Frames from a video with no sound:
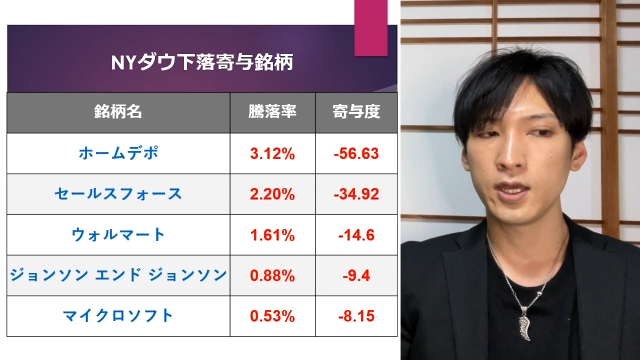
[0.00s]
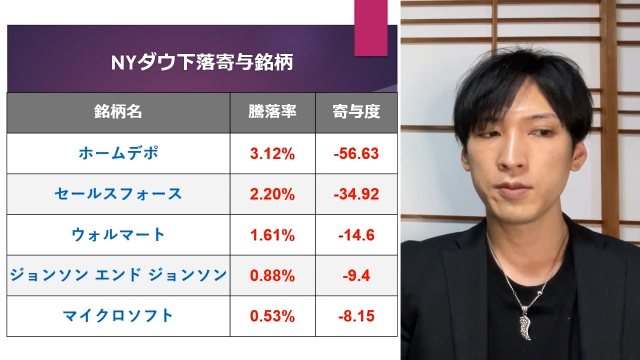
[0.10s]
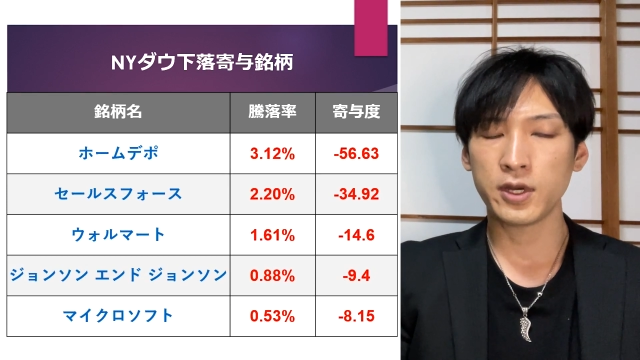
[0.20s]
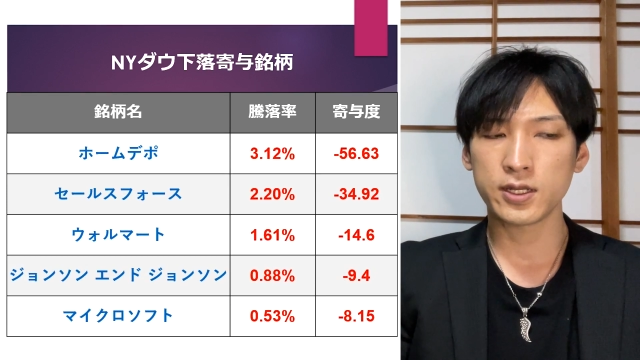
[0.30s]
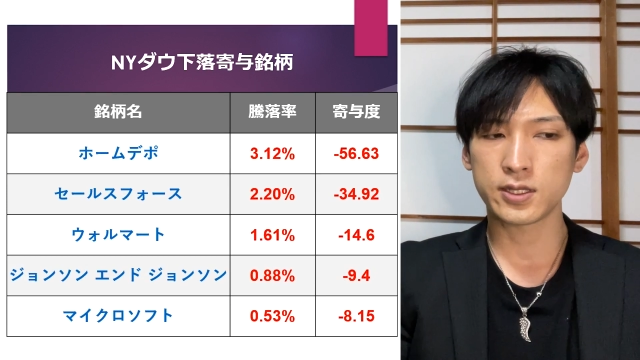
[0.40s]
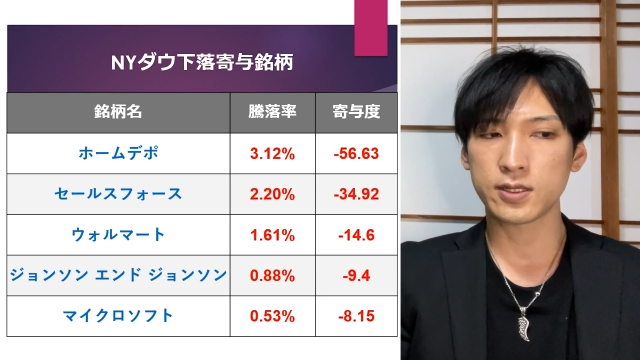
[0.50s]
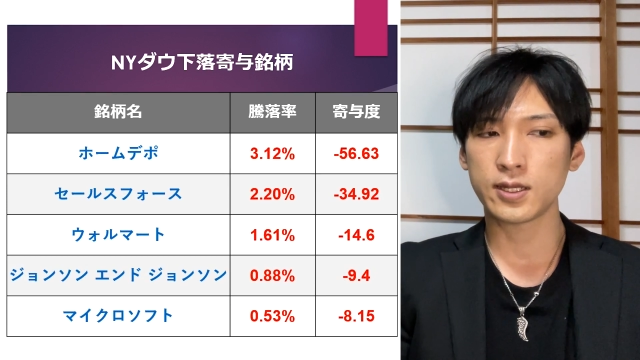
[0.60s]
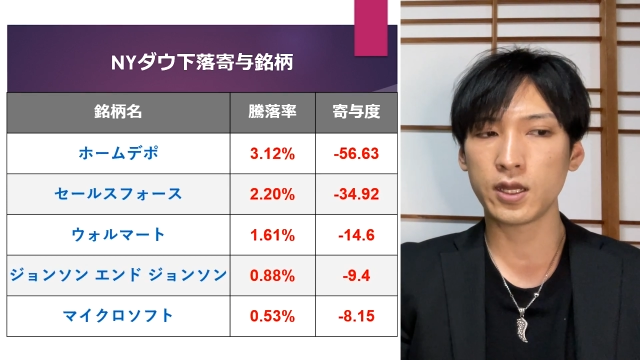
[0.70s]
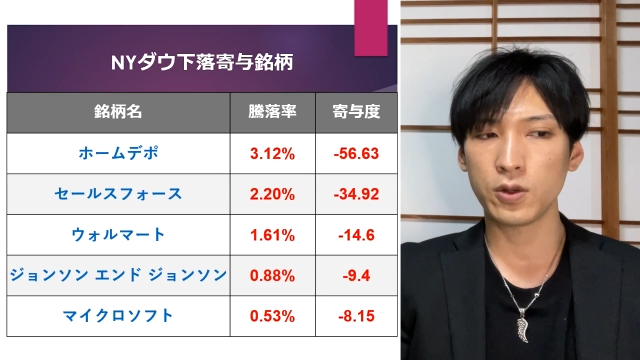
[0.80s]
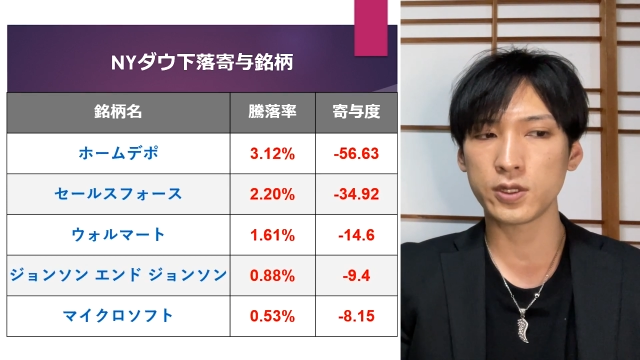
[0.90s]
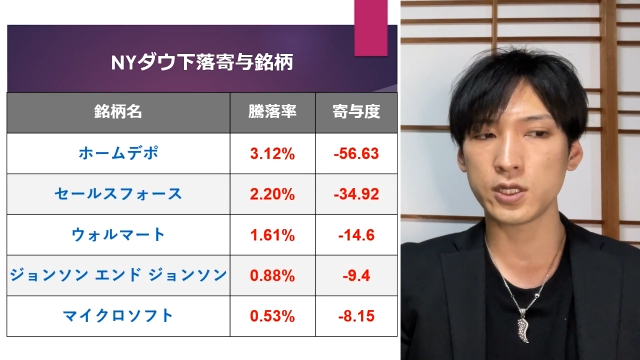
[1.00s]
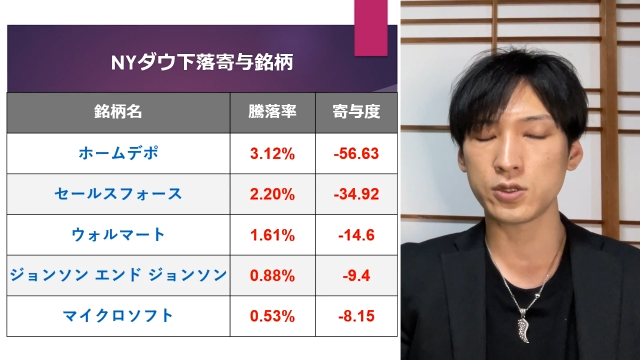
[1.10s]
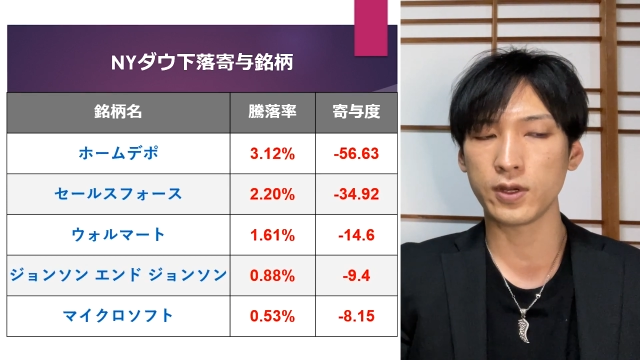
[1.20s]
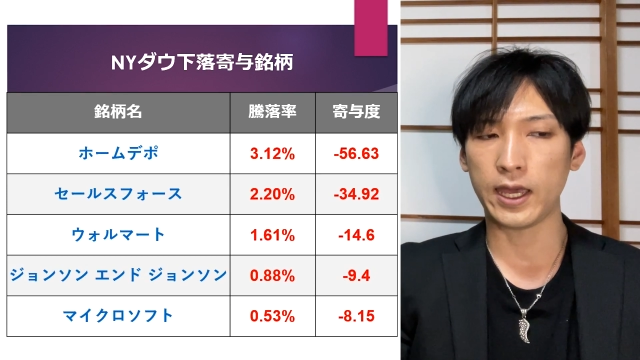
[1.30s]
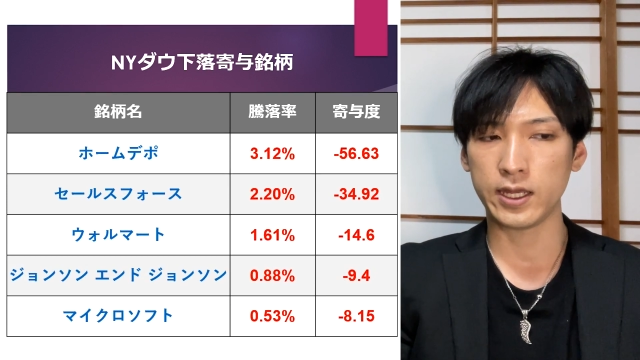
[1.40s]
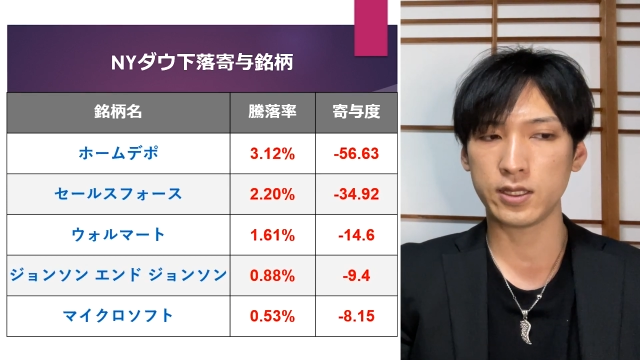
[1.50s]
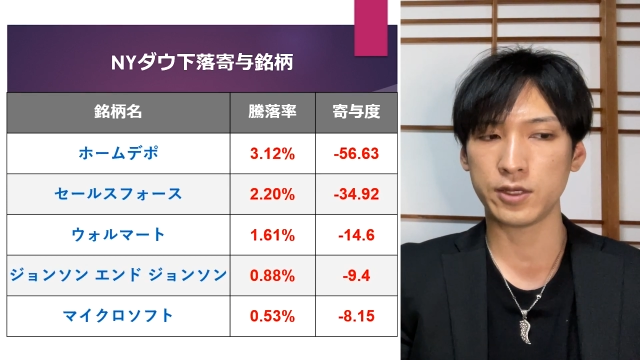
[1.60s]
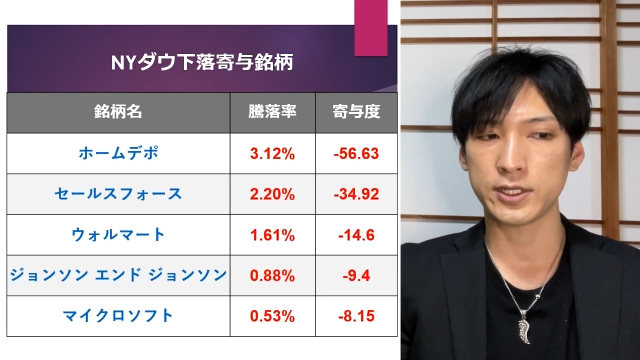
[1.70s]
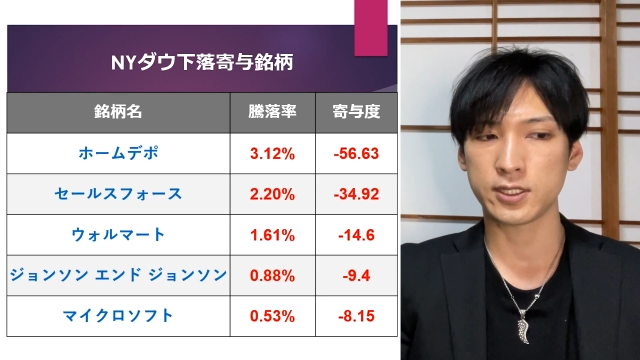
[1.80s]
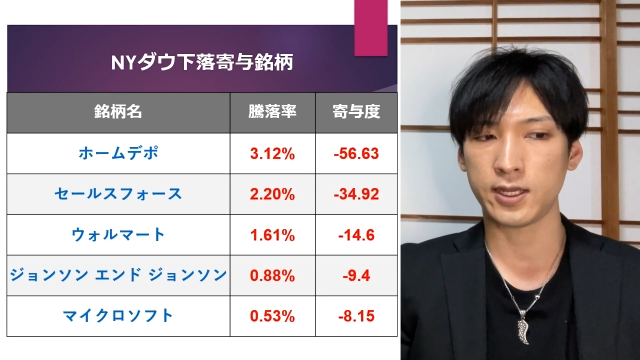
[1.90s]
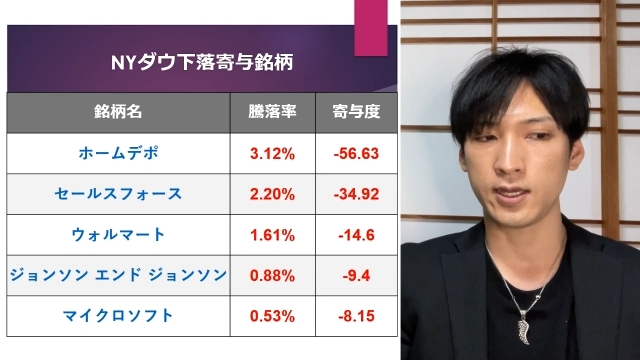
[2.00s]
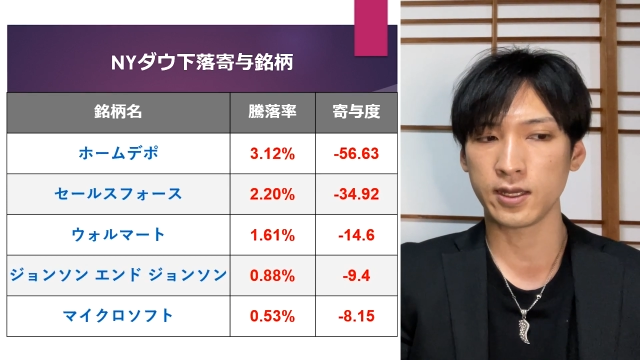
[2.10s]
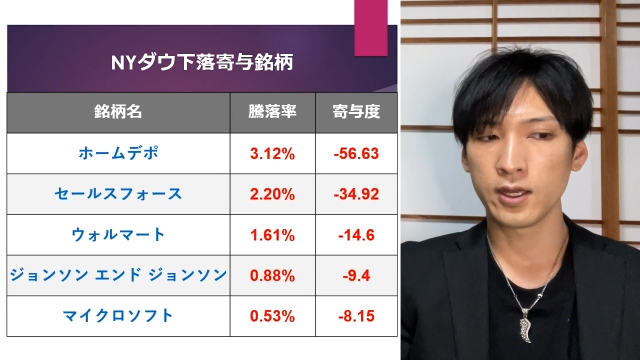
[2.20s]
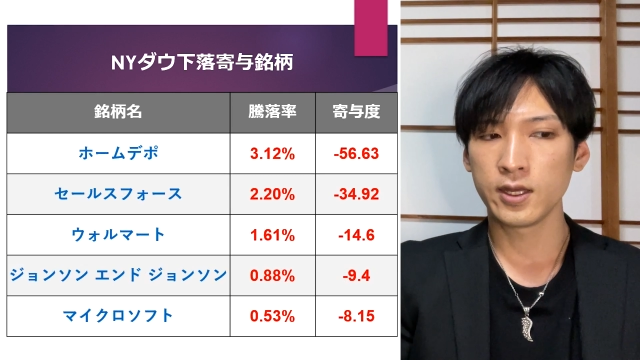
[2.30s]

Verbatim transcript: まだセクターローテーションが入っていまして、